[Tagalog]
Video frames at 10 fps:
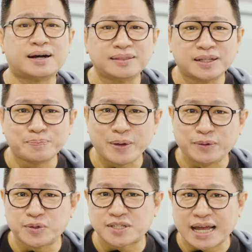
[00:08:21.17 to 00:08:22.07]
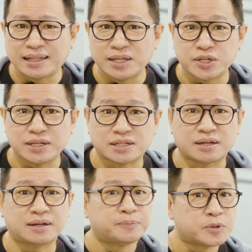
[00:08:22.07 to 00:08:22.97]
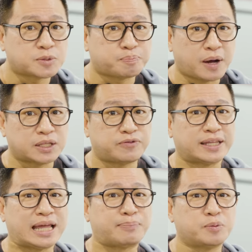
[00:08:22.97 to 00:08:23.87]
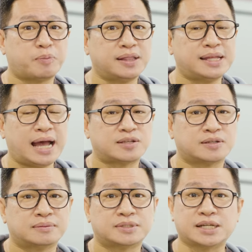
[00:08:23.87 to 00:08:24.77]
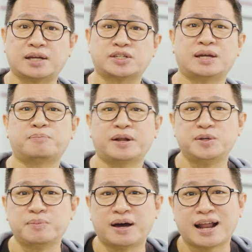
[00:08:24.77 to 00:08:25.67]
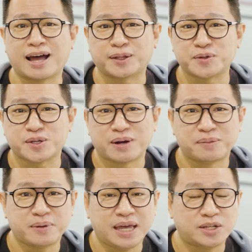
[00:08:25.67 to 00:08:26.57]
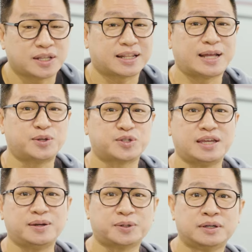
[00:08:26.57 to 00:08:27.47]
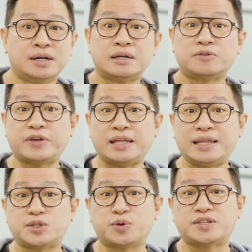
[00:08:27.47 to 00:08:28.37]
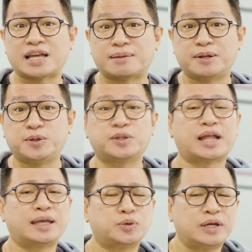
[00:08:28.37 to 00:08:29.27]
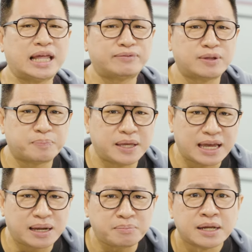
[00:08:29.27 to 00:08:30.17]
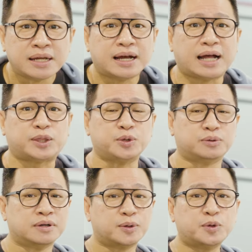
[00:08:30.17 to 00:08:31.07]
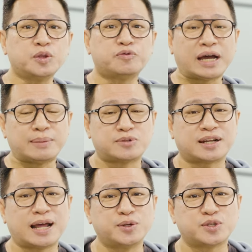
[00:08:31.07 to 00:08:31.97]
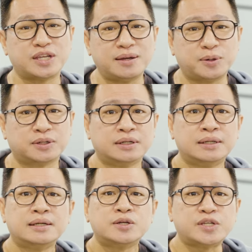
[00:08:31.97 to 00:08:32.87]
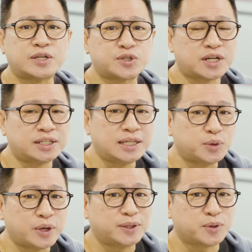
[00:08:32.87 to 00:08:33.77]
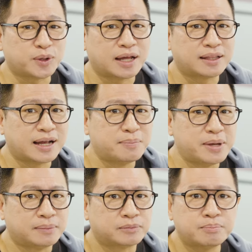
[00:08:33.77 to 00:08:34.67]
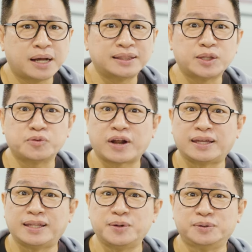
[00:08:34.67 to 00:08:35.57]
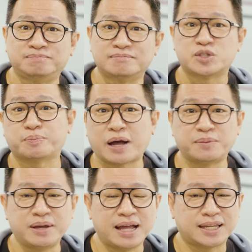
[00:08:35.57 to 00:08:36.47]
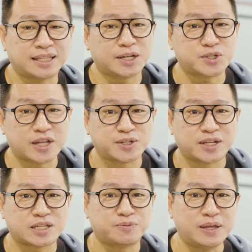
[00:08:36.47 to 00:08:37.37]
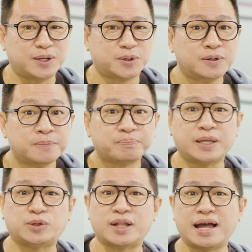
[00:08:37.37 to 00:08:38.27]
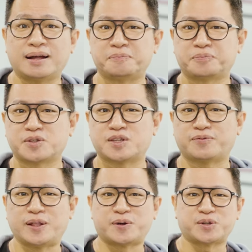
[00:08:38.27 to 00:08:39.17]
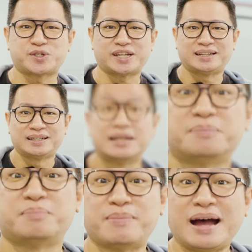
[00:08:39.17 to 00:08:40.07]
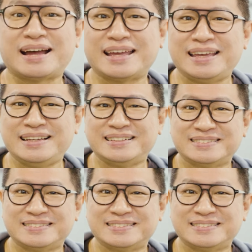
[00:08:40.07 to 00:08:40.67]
Underpaid with Stanley Chi sa Spotify and Apple Podcast. Saka syempre, yung mga racket ko sa 1PH at Radyo 5. Feelings tuwing Sabado, 9 to 11 p.m. At yung Good Vibe sa Radyo 5, 6.30 to 8 o'clock ng gabi. Monday to Friday yun. So paano ba yan? Kita-kits tayo sa next video dito lang sa Philcoche. Bye-bye!